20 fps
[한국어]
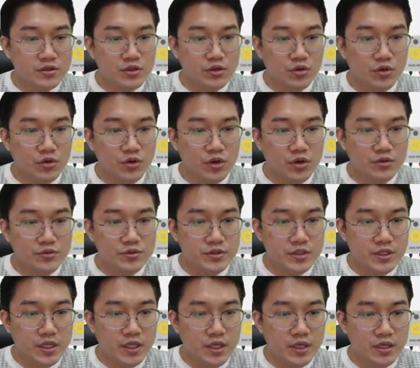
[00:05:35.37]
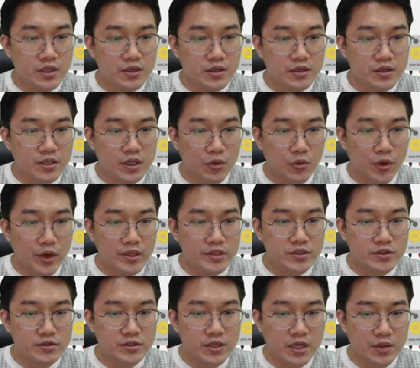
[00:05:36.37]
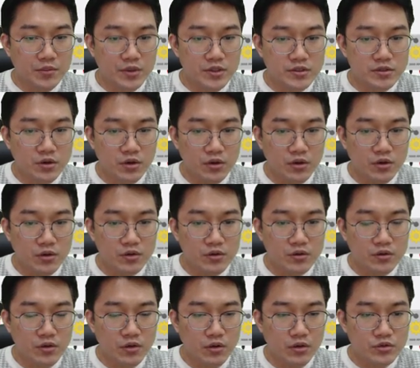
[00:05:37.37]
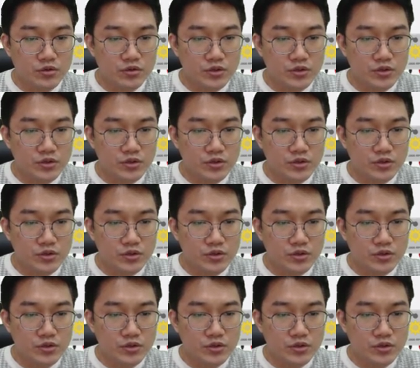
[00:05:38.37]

그리고 여러분들이 이렇게 회전을 하면서 어,